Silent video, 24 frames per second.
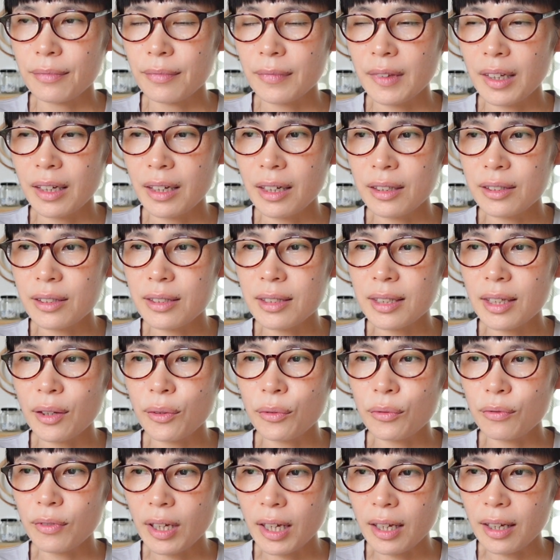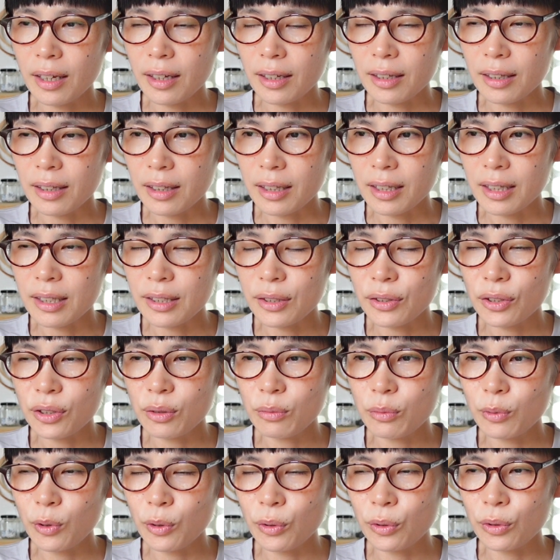でガズさんは一
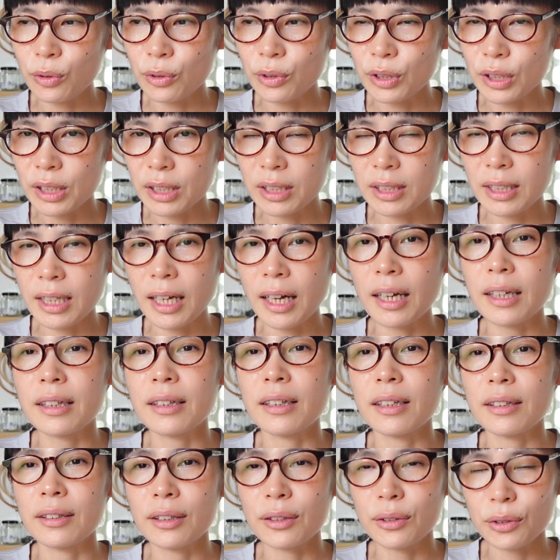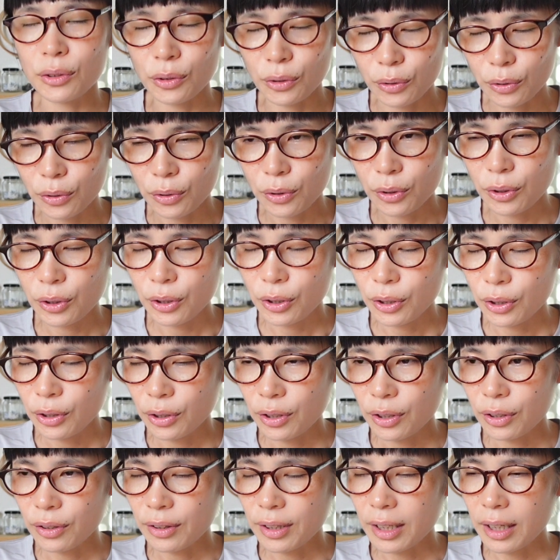睡もしなかったんですよ
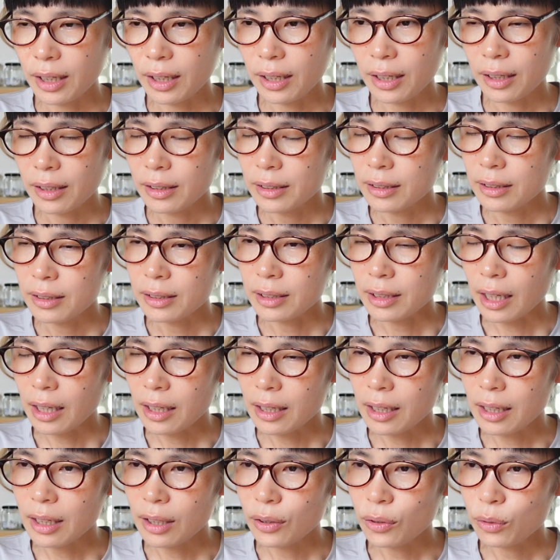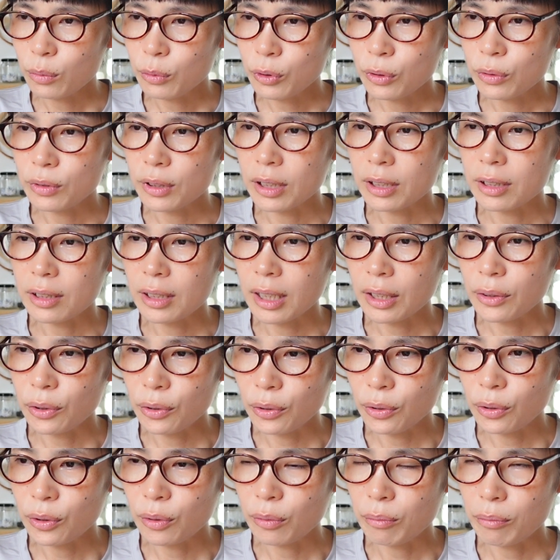で最近思うんですけ
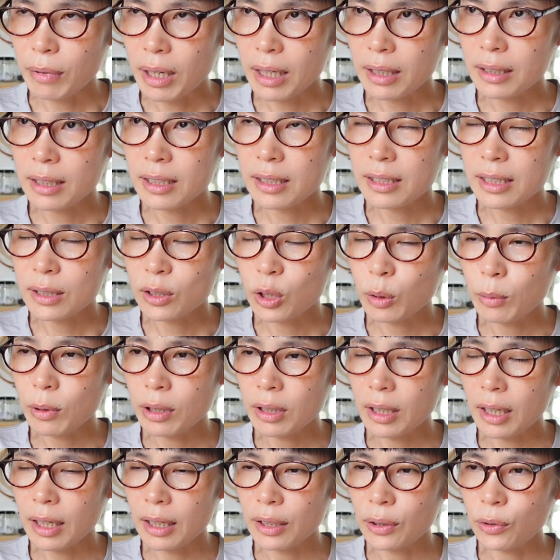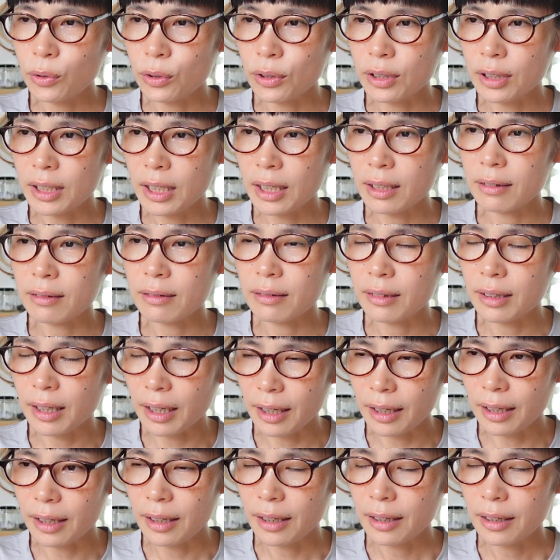ど毎日飲まないようになっ
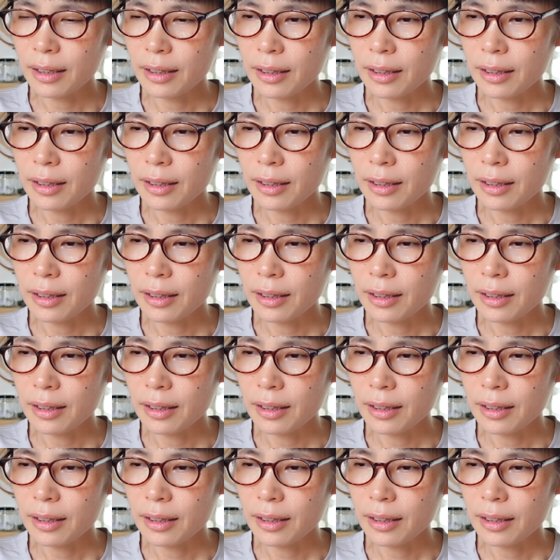て